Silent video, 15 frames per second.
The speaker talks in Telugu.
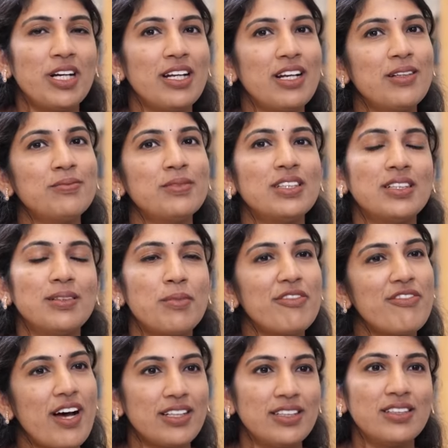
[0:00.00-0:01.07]
మండలం మా
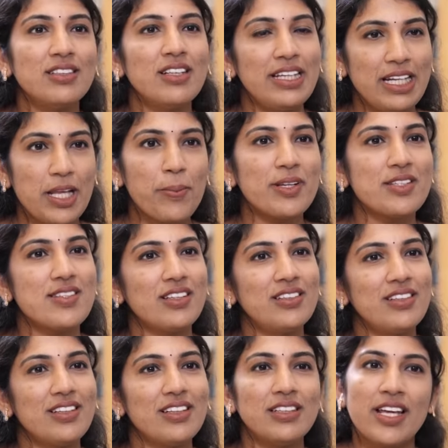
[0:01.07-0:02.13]
ఫాదర్ లీలా ప్రసాద్
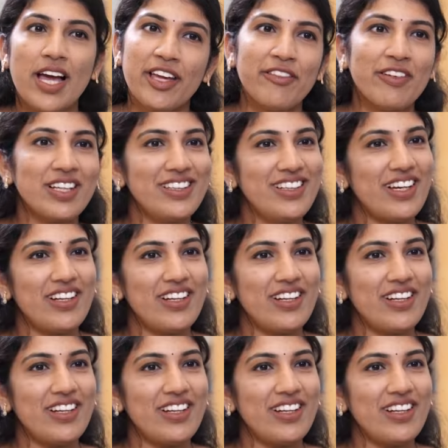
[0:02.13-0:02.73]
న్యాయవాది